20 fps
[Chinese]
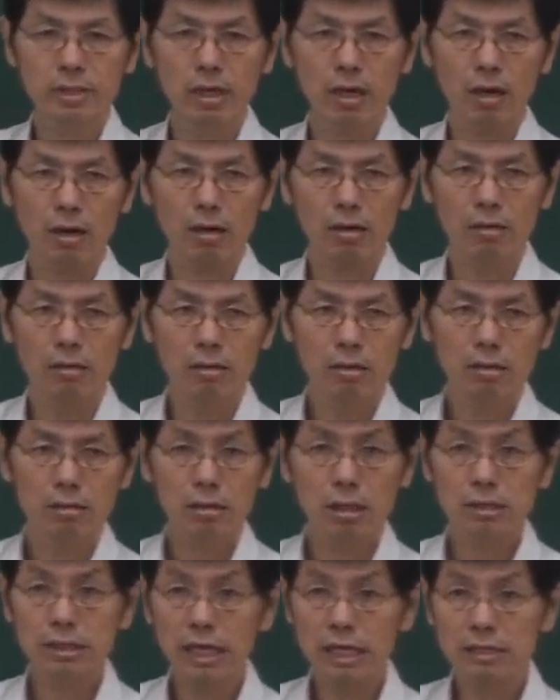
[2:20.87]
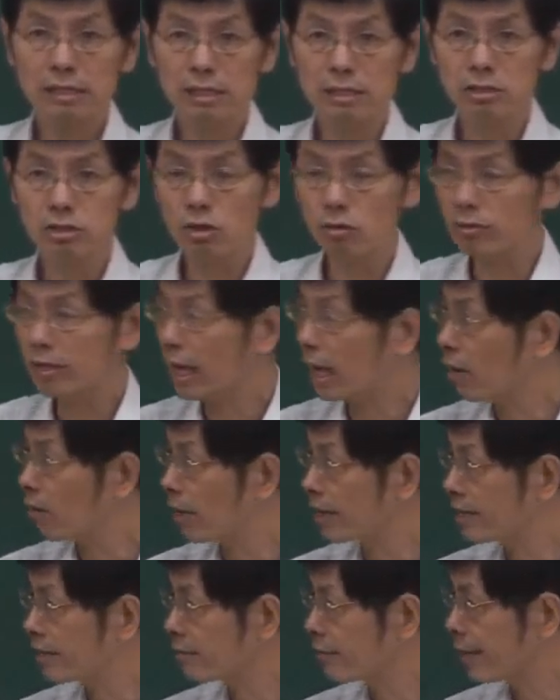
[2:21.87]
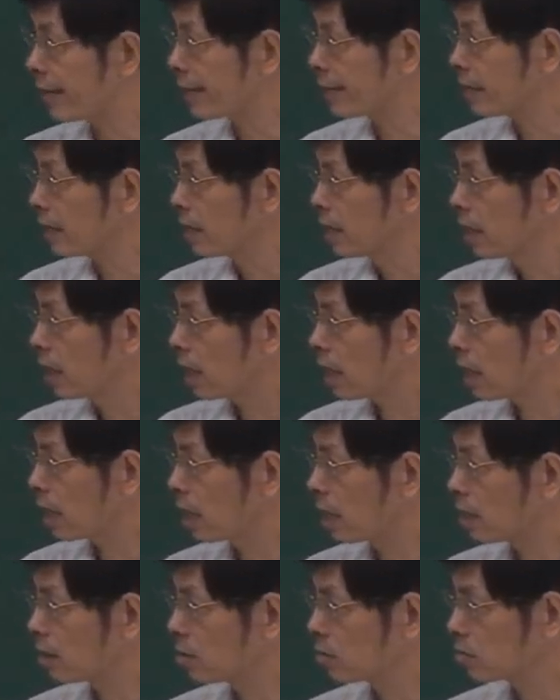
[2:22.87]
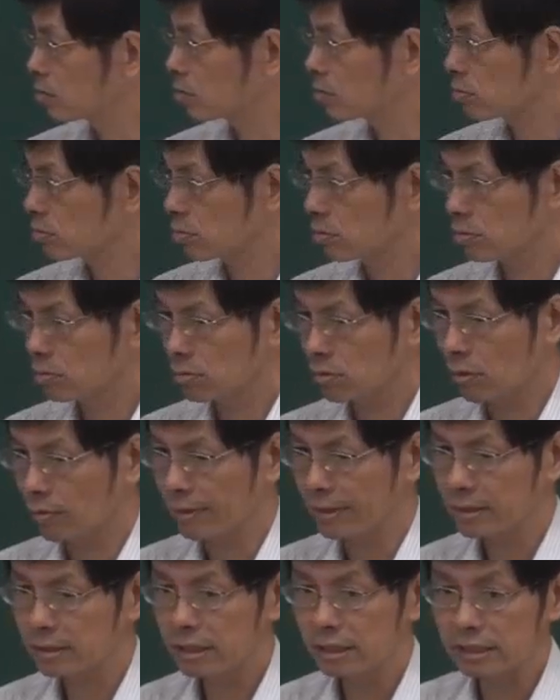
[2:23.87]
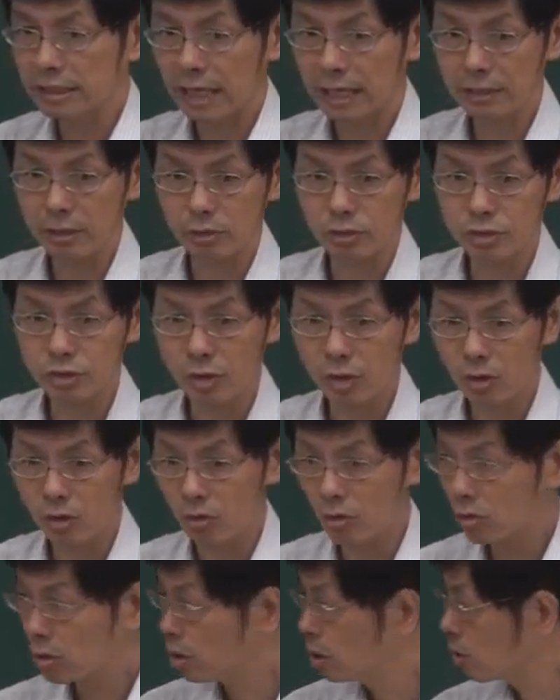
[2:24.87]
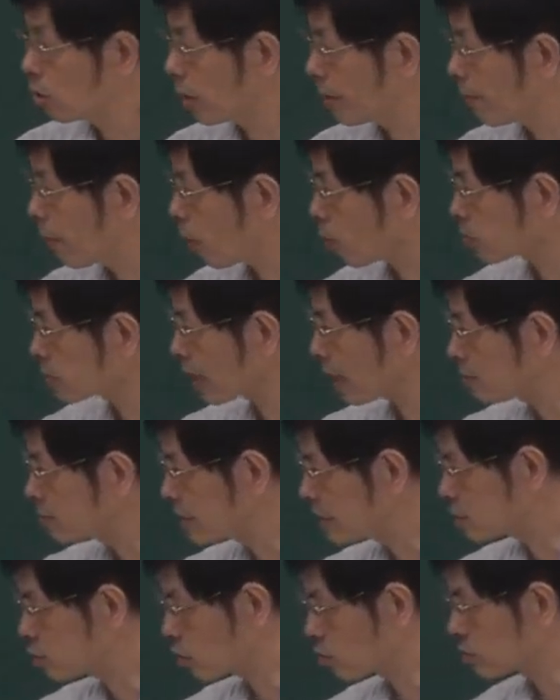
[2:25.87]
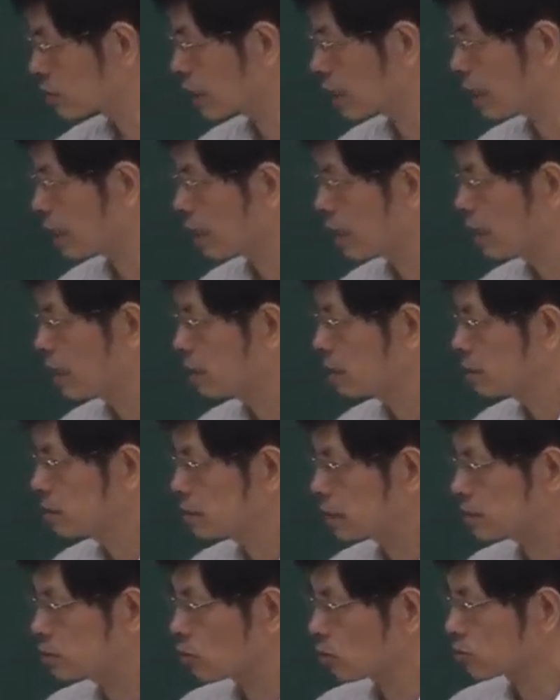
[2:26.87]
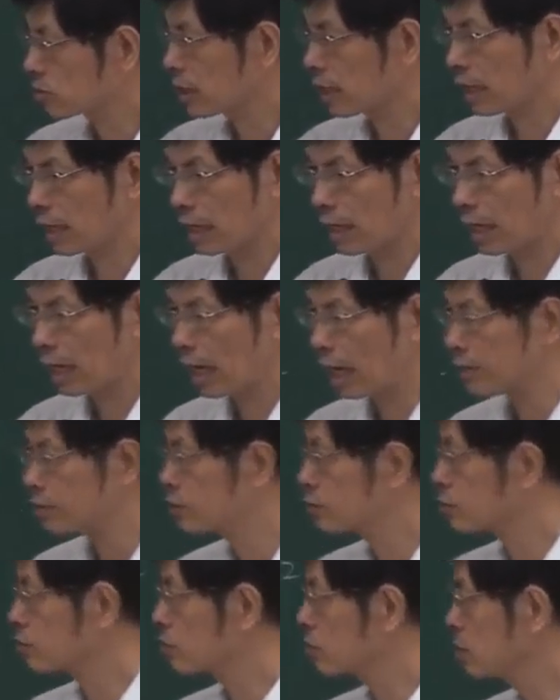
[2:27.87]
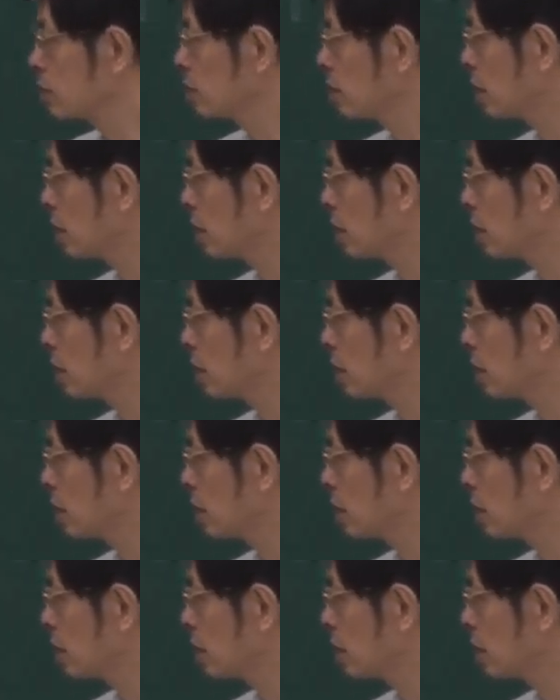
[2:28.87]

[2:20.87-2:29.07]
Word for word: 哦，那这个是重要啊，因为呃，我们事实上有时候。会碰到这种的、这种的函数，